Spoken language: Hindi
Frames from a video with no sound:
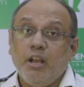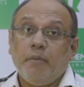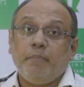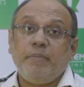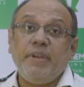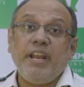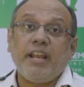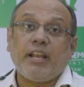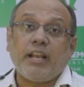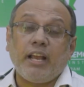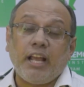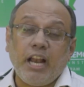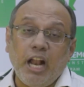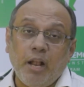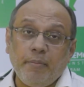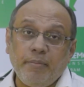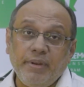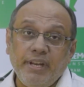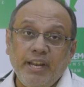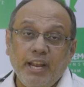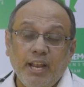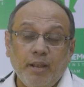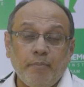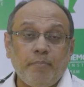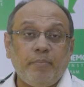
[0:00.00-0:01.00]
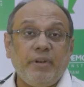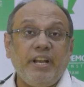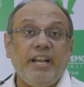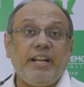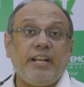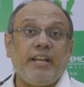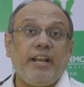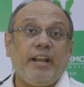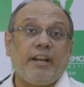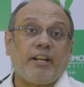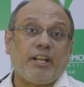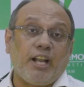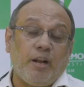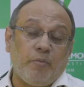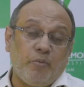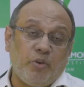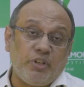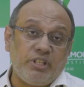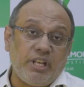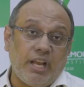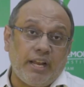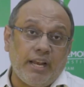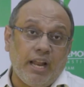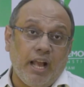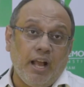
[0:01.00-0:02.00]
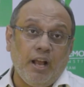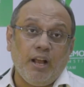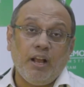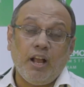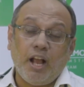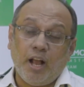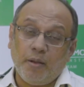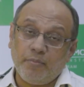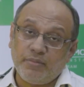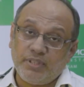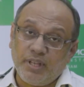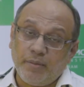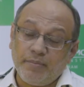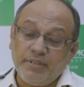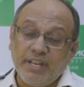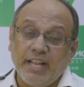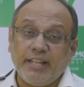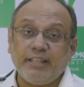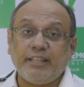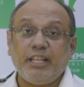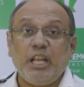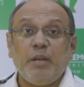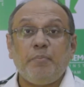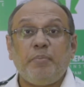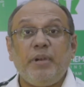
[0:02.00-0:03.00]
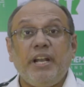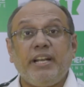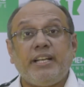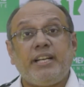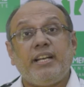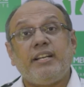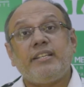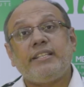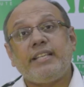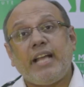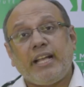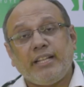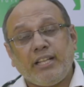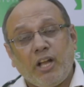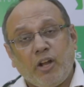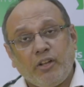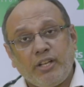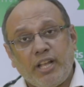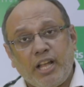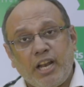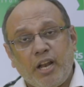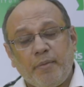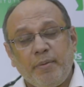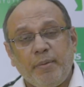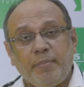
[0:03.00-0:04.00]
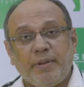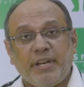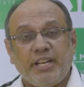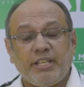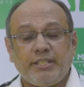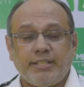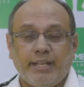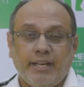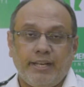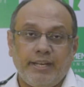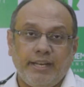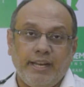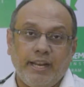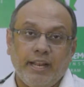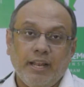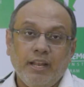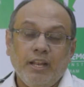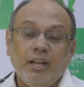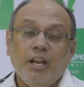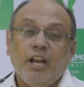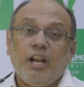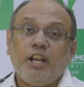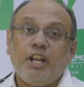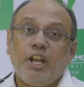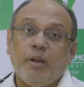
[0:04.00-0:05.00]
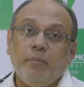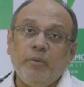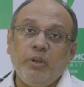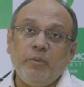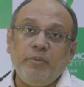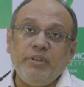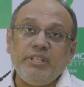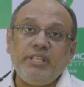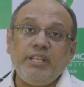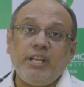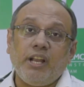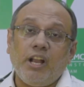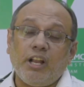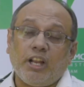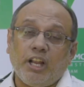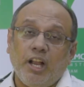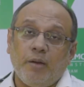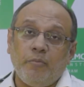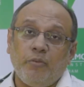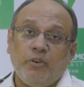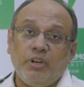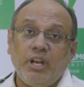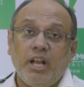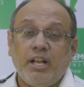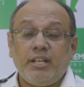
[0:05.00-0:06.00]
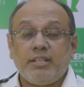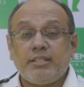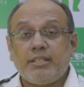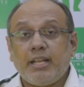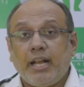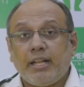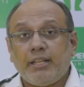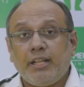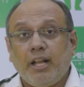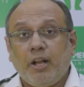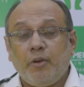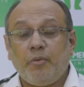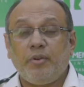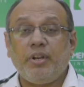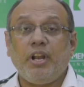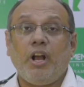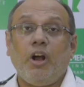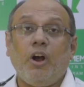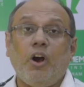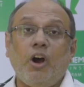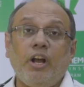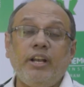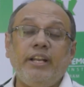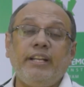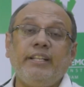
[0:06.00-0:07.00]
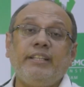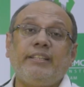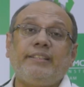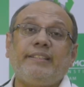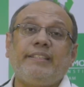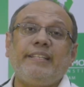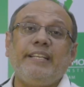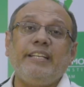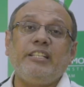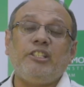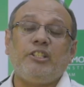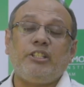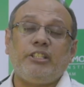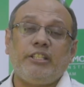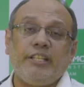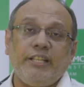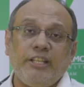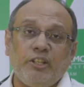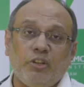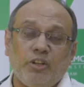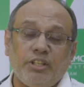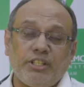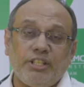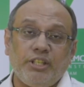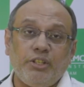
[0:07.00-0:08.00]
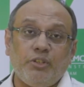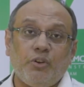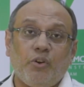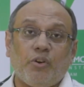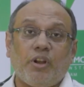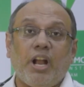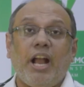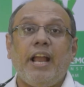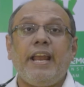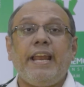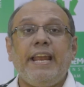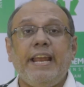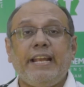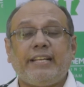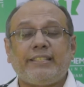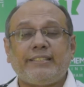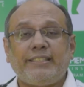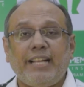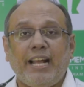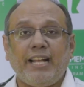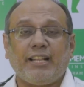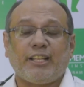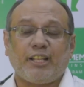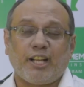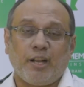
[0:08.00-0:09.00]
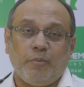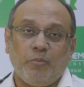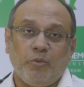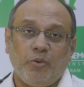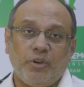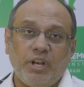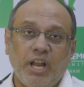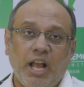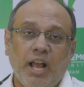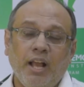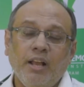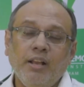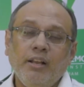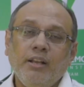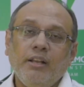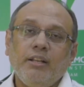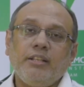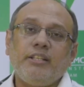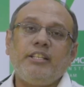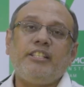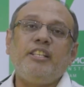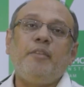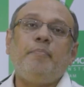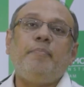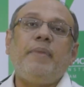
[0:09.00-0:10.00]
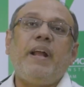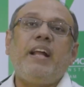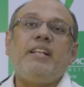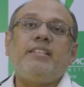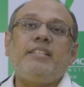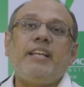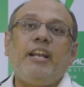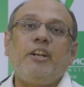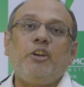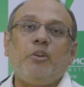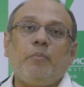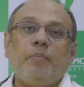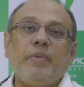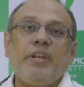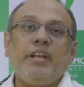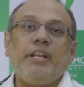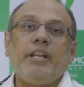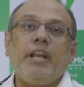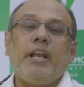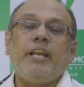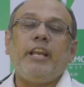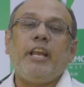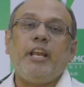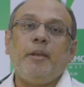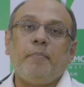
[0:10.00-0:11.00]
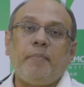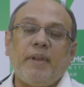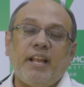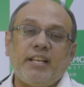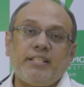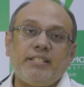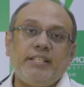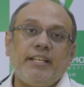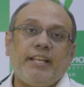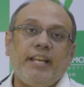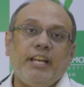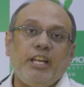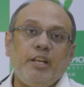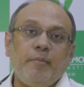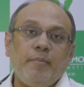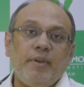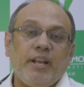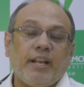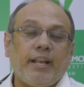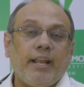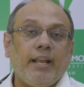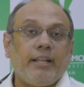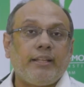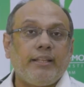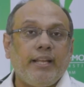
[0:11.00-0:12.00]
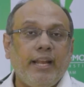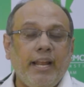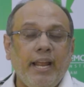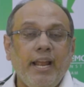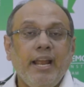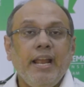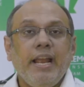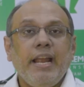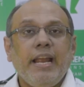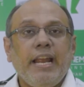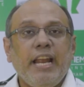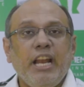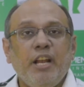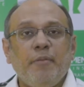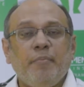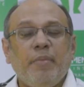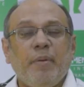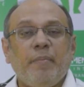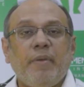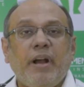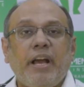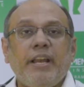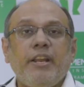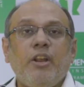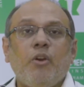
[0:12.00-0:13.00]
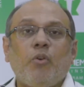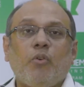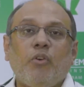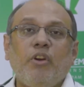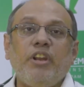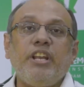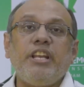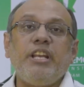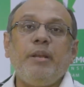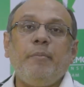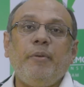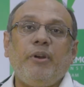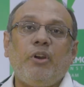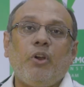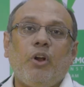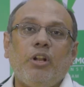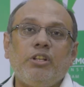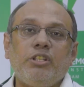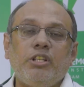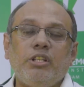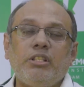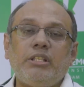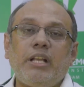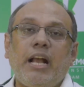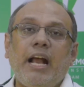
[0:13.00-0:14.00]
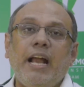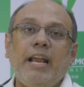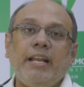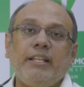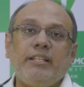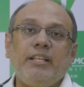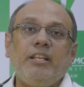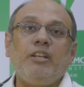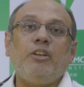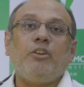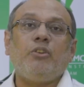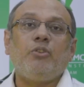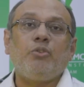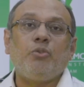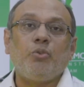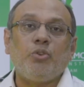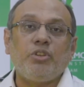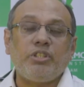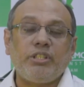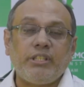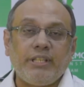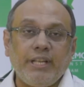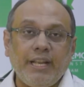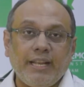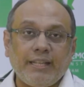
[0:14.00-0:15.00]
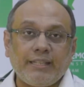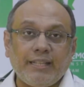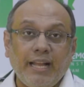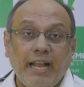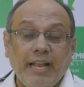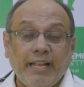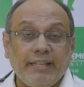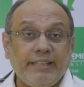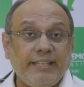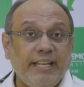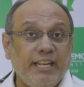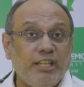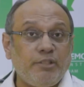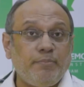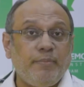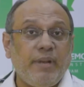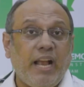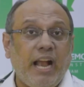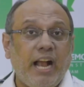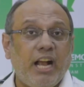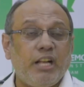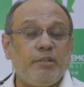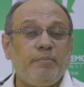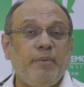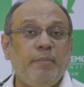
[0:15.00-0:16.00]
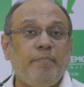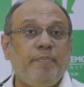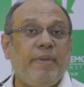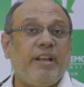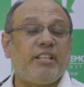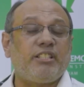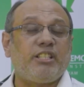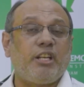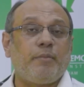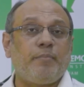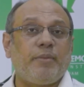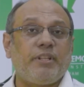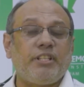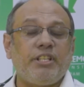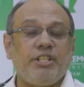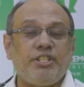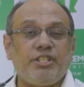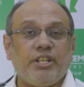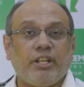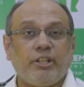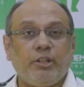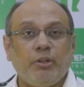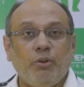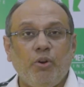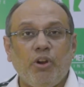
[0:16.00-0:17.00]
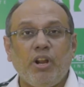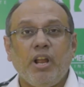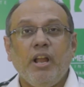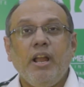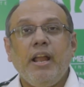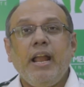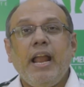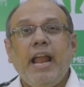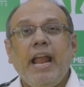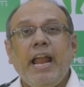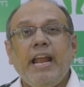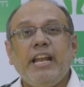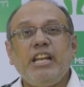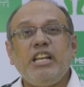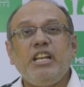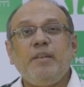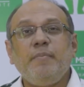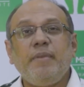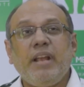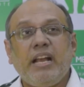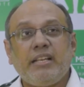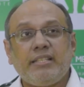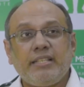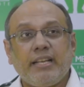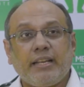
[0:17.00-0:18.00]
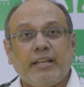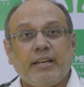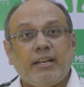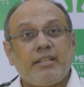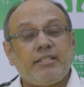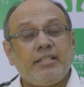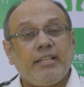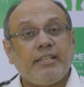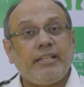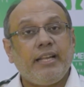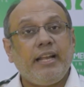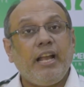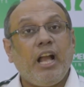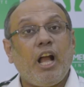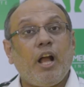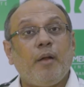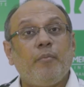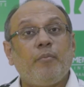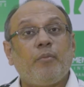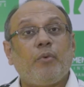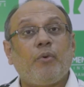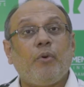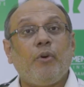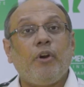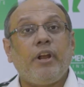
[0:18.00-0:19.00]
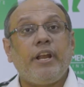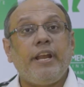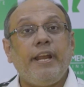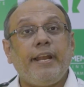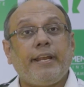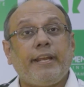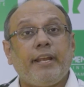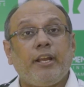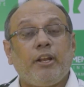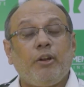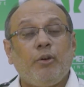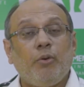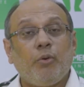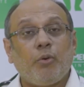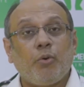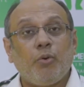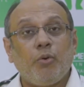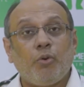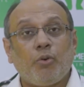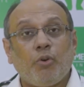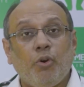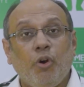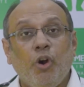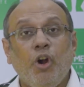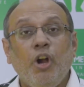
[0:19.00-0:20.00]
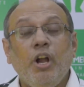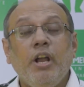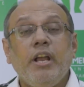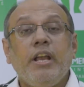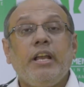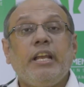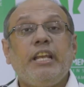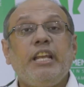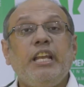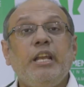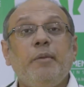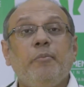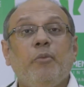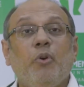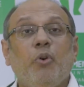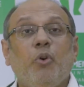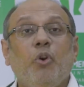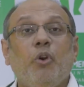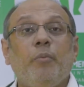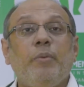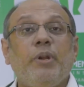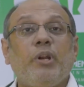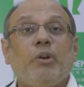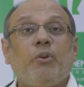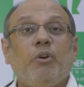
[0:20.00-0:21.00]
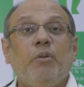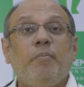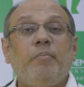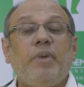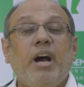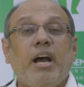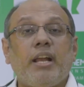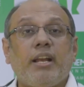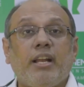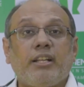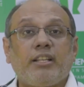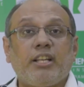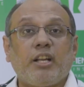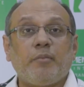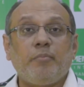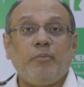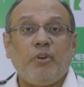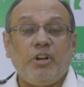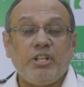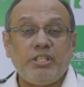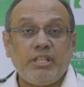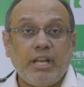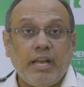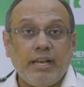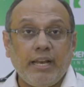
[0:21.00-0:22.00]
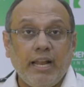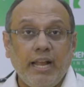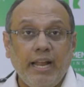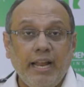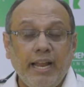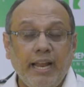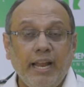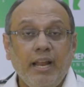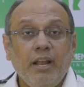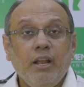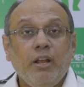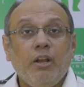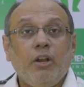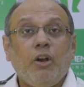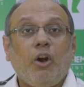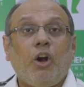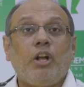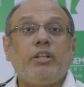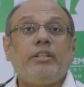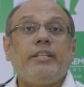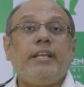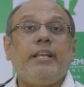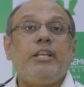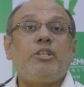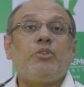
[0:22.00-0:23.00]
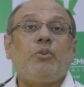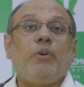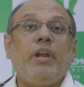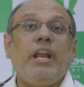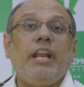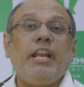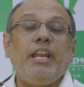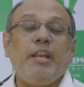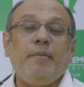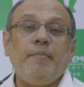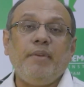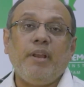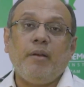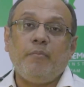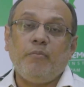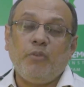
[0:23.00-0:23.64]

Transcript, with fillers: भी एक खराबी है प्लेटलेट कम हो जाना हम सब जानते हैं प्लेटलेट ज़्यादा हो जाना भी परेशानी है डब्ल्यू का कम होना ज़्यादा होना और इन ती, तीनों चीज़ों का एक साथ कम होना जिसे पैनसाइटोपिनिया या प्लास्टिक एनीमिया कहते हैं इन बीमारियों को हीमेटोलॉजिस्ट आए दिन रोज देखता है देश में आज भी पैंसठ प्रतिशत लोग एनीमिया से ग्रसित हैं हमको एक एक लोगों को हीमोग्लोबिन को बारह तक पहुंचाना है और देश को एनीमिया